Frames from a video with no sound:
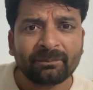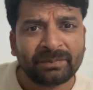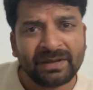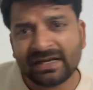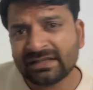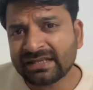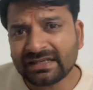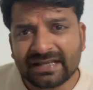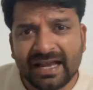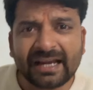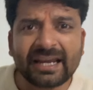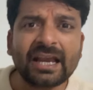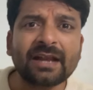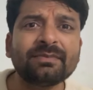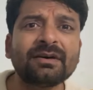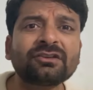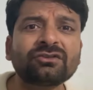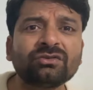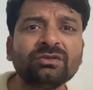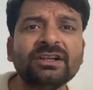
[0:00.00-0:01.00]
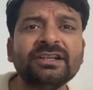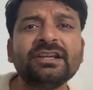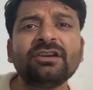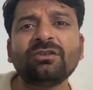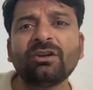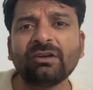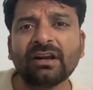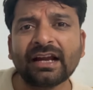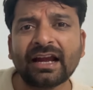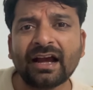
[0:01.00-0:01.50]
फिर से जाके एक बार सुन लीजिए
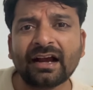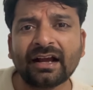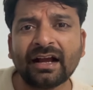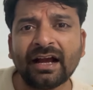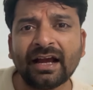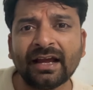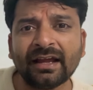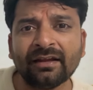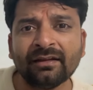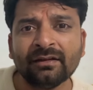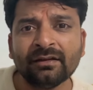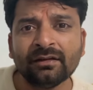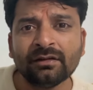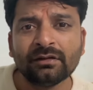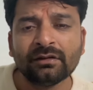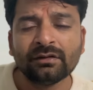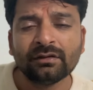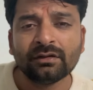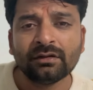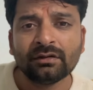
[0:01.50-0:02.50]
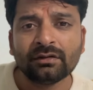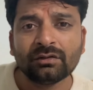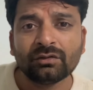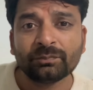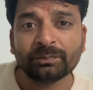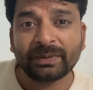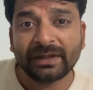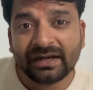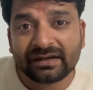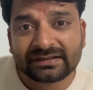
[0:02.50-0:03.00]
उन्होंने क्या कहा है
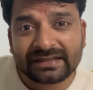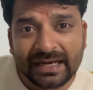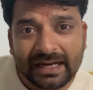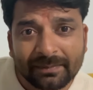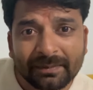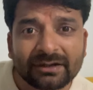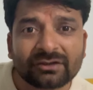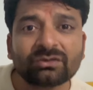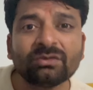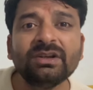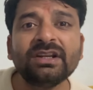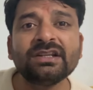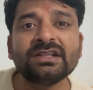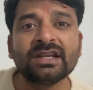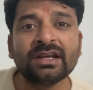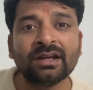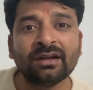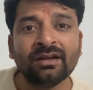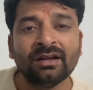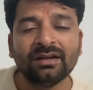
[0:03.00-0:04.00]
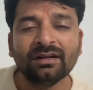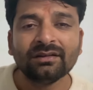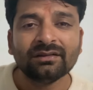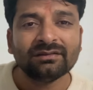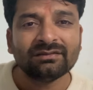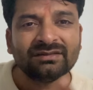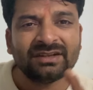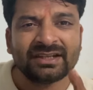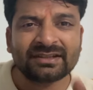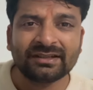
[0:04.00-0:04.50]
फिर से एक बार सुन लीजिए
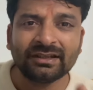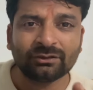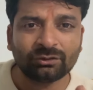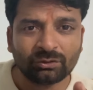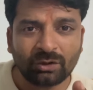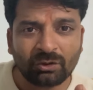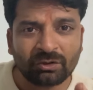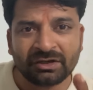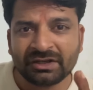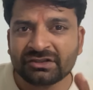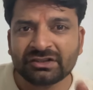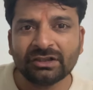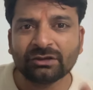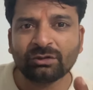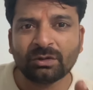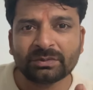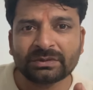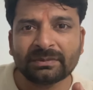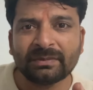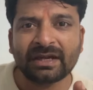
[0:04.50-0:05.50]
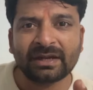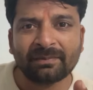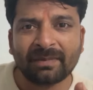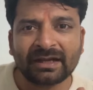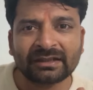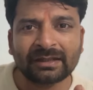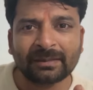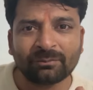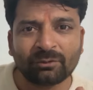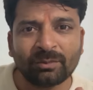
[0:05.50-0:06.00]
निश्चित और निश्चित रूप से मैं एक
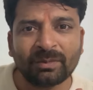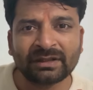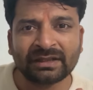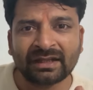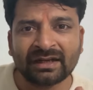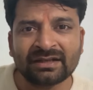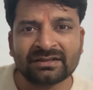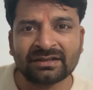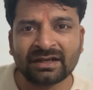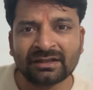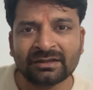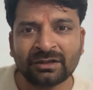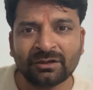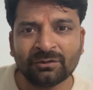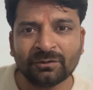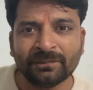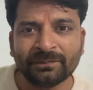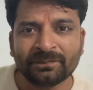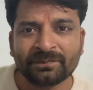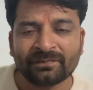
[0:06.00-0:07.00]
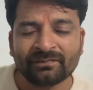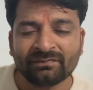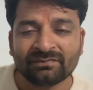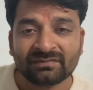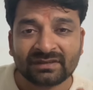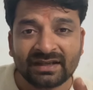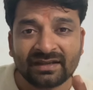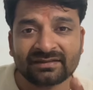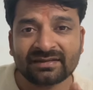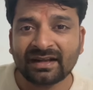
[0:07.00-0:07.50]
बात आपको बताना चाहता हूँ
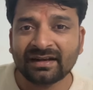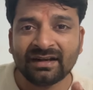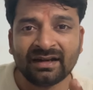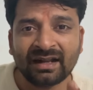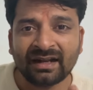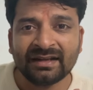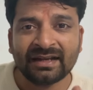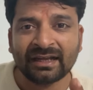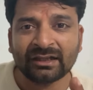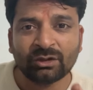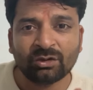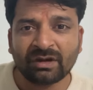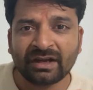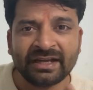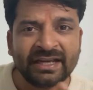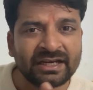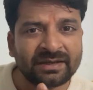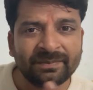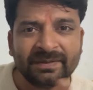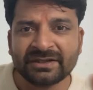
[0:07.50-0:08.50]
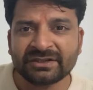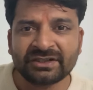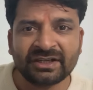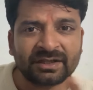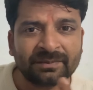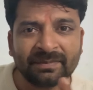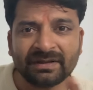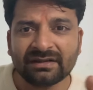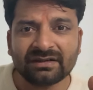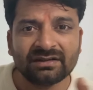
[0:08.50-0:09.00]
खेसारी लाल यादव का एक भी
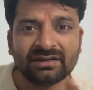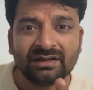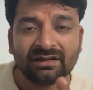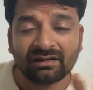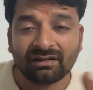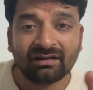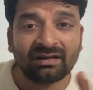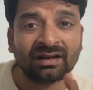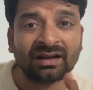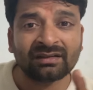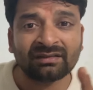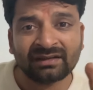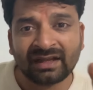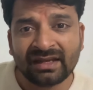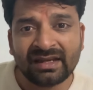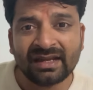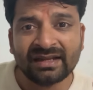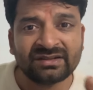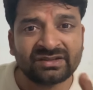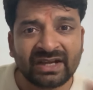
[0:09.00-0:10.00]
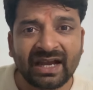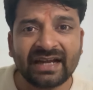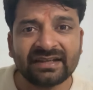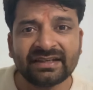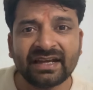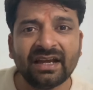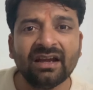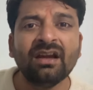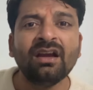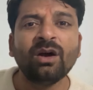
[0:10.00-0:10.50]
स्टेटमेंट गलत नहीं है जायज
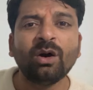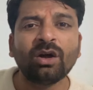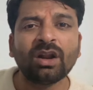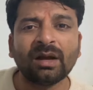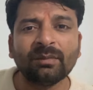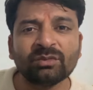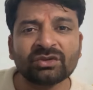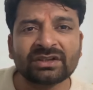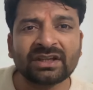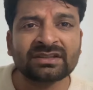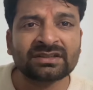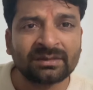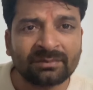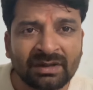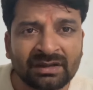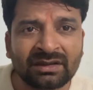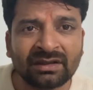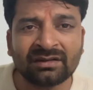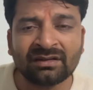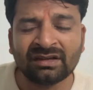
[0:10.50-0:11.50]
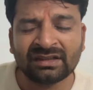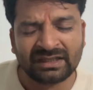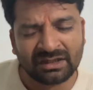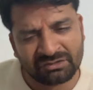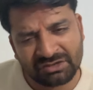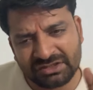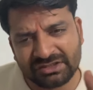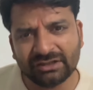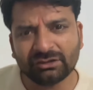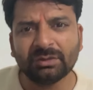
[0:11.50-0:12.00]
है और हम उसका समर्थन करते हैं
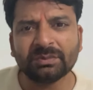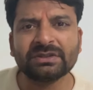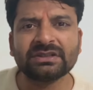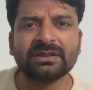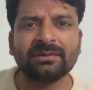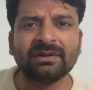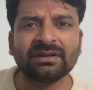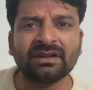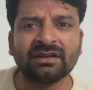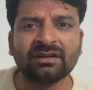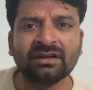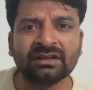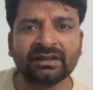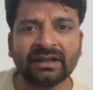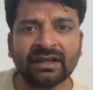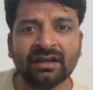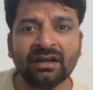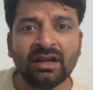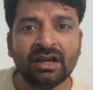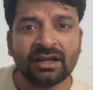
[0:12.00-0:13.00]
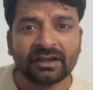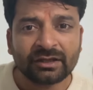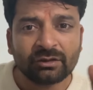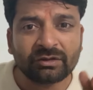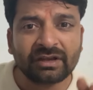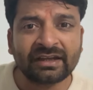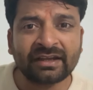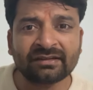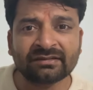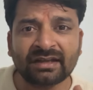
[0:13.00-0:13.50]
निश्चित रूप से समर्थन करते हैं
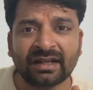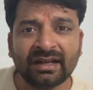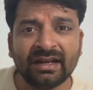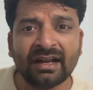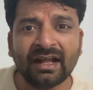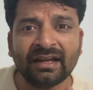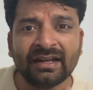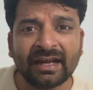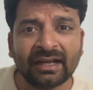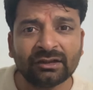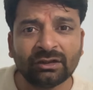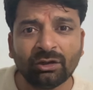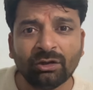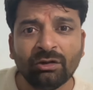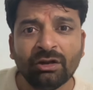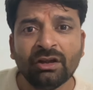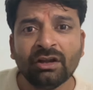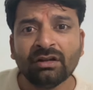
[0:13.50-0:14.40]
क्योंकि खेसारी लाल यादव